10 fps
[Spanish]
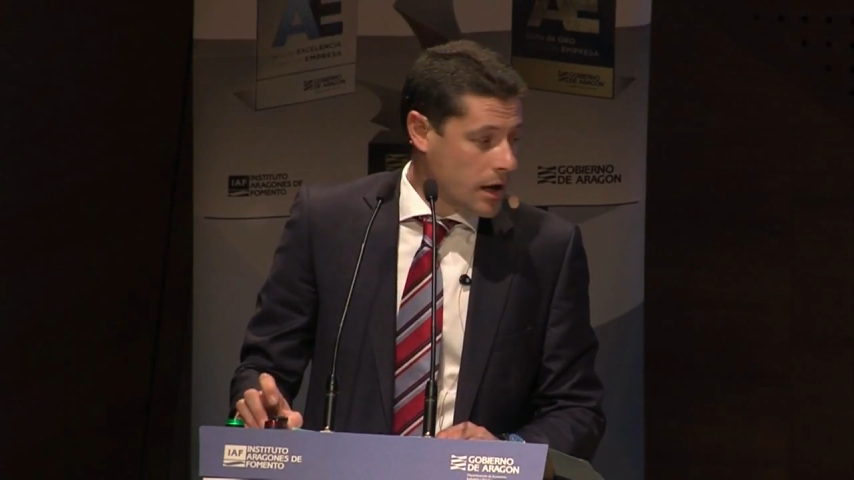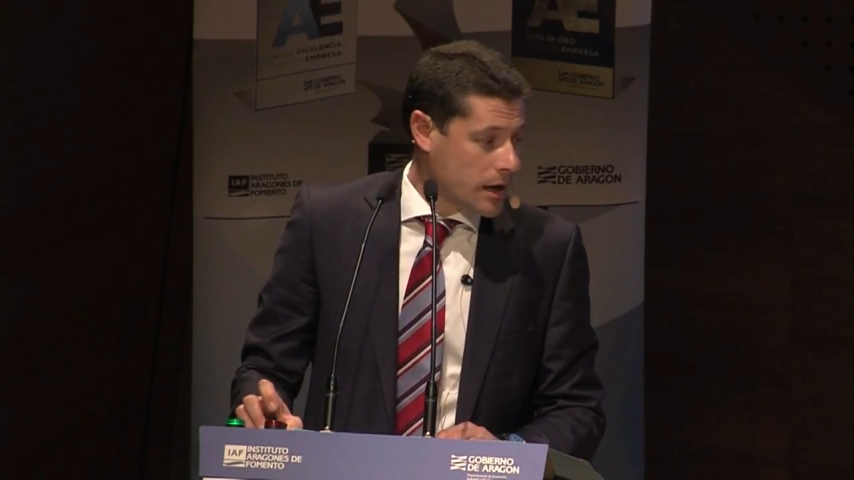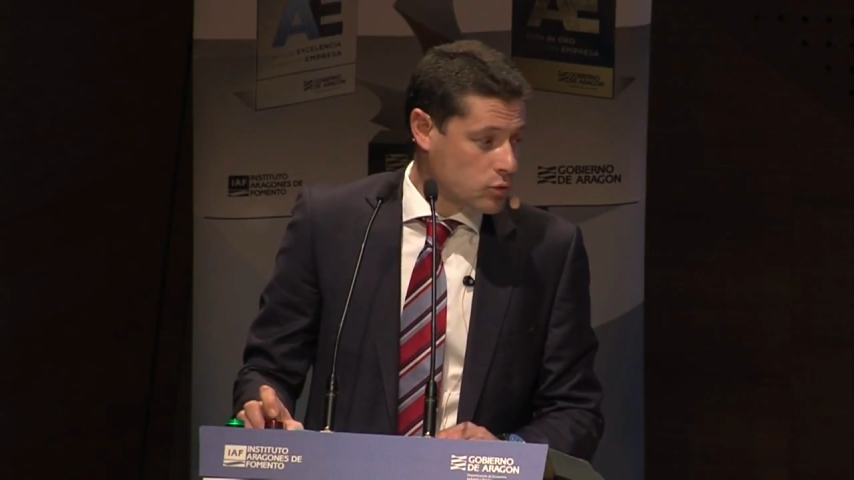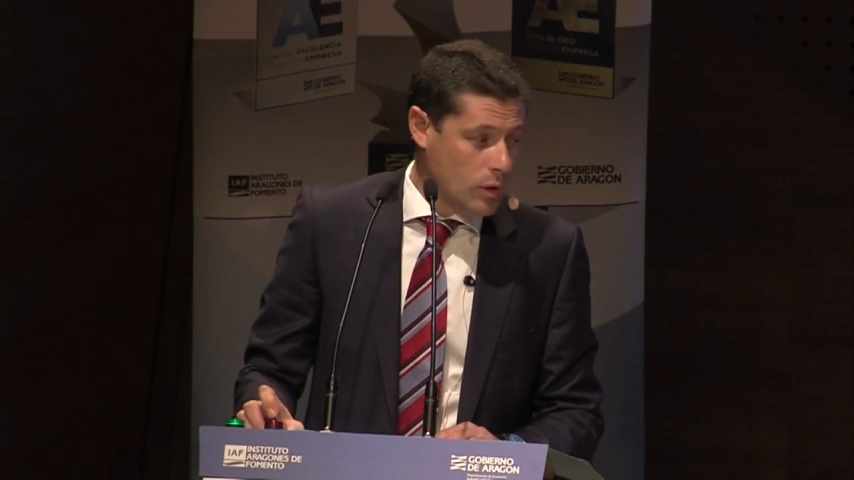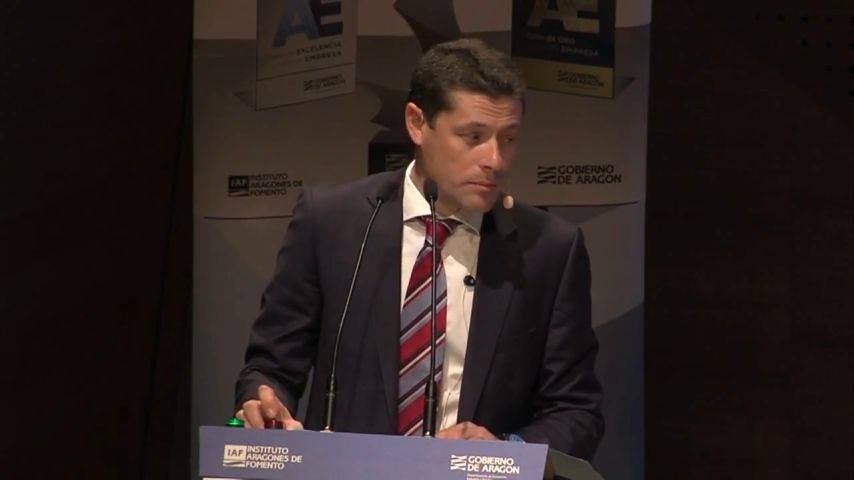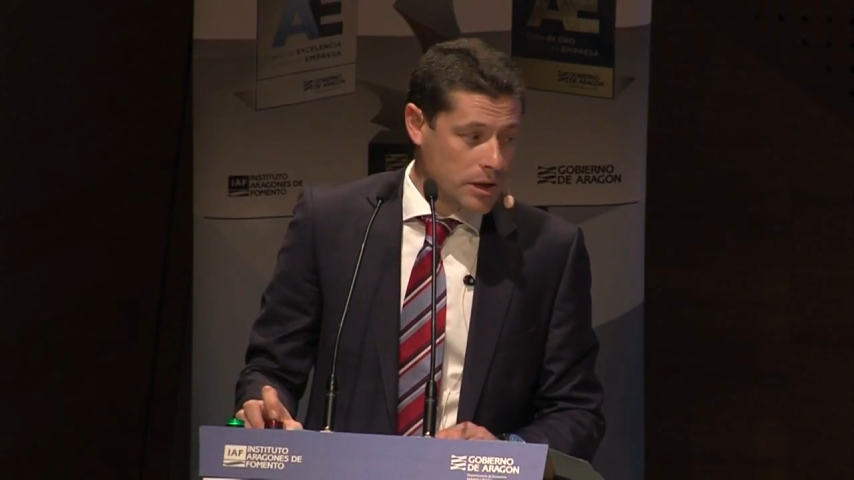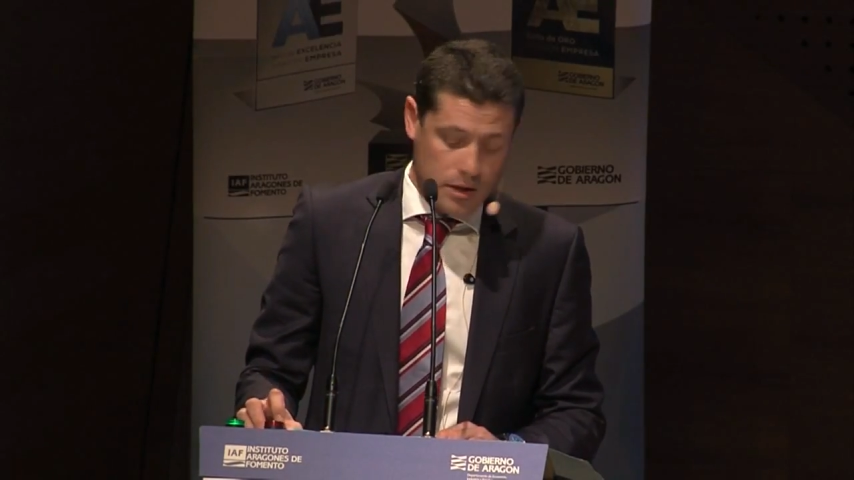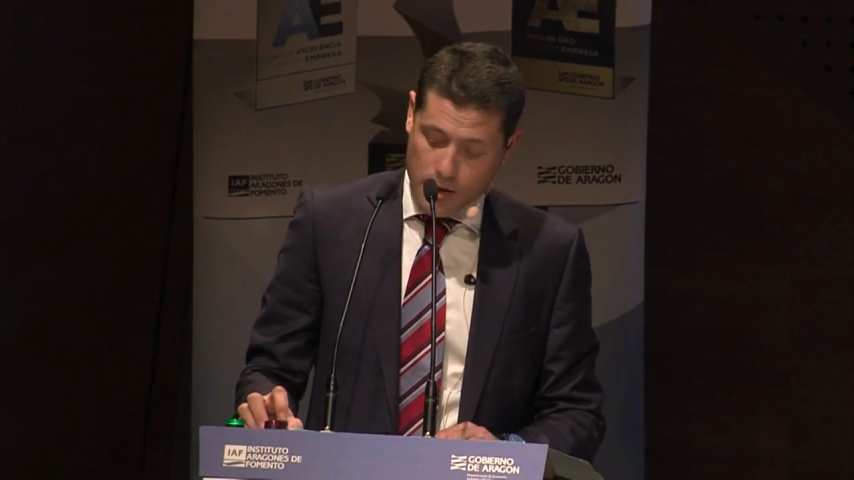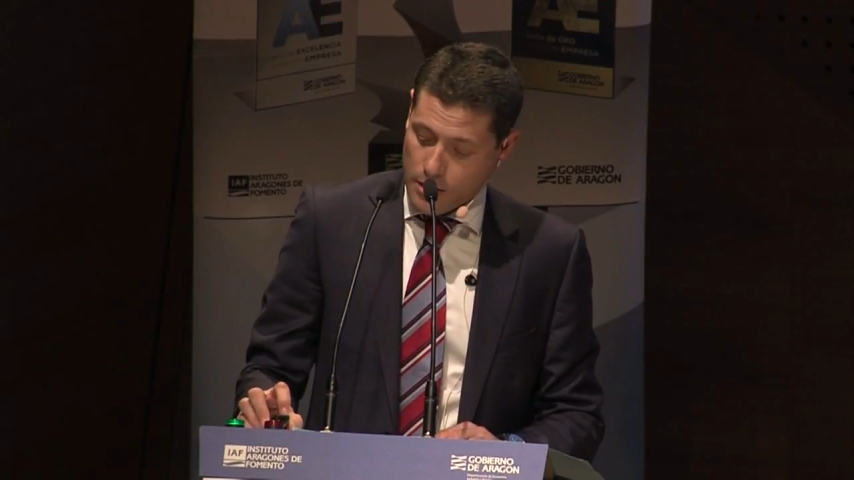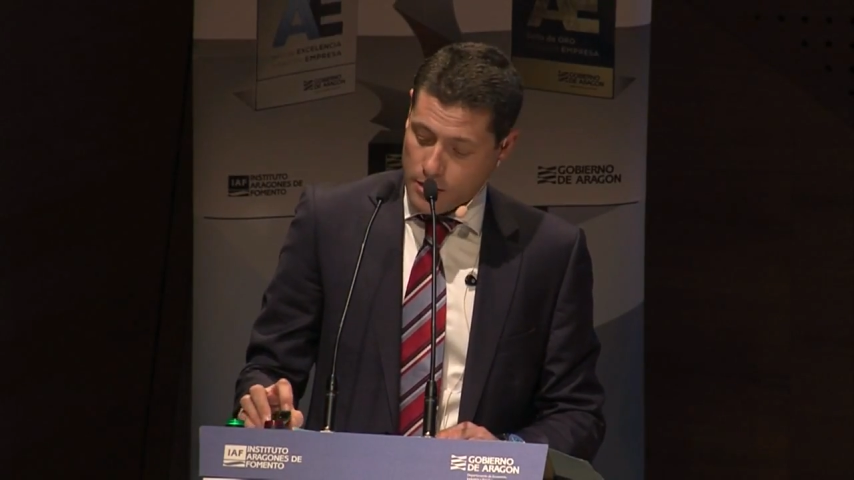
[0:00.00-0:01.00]

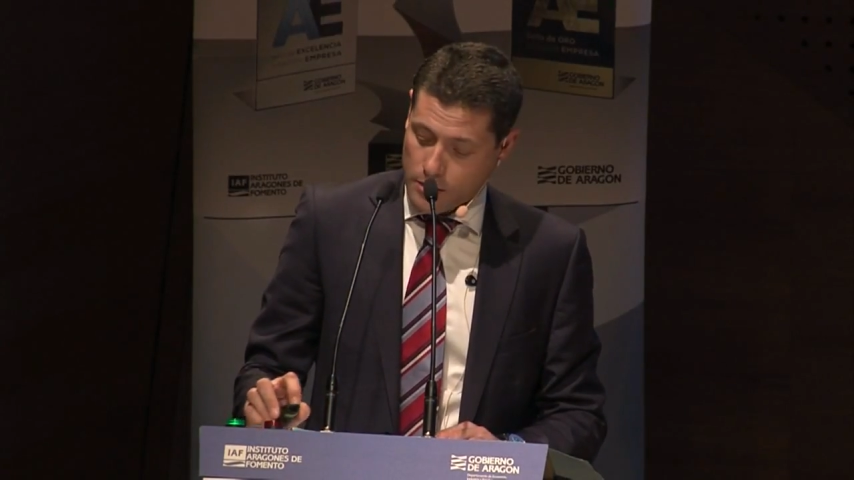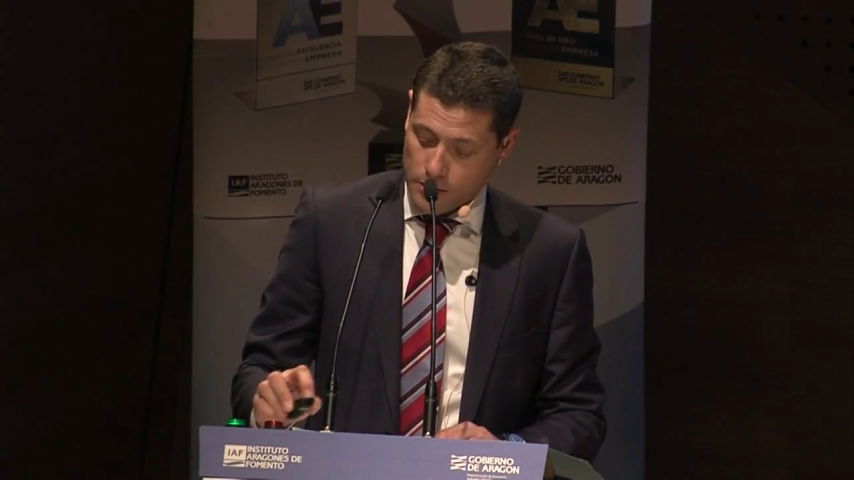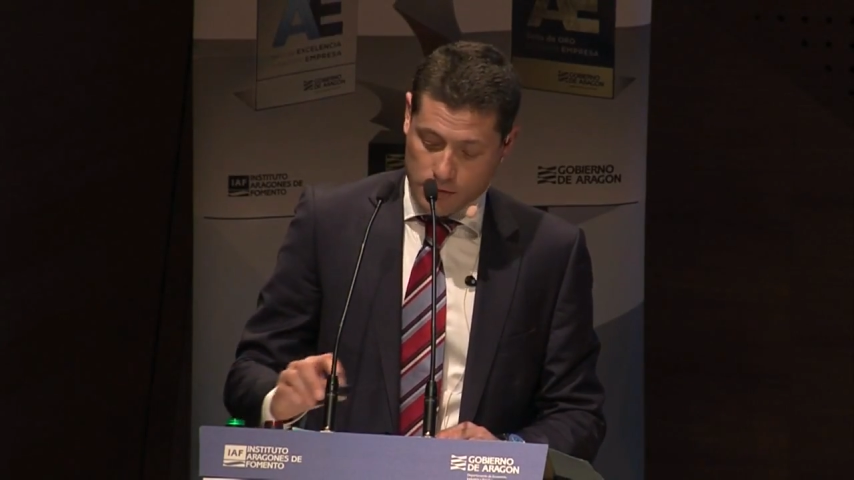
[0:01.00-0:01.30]
actualmente,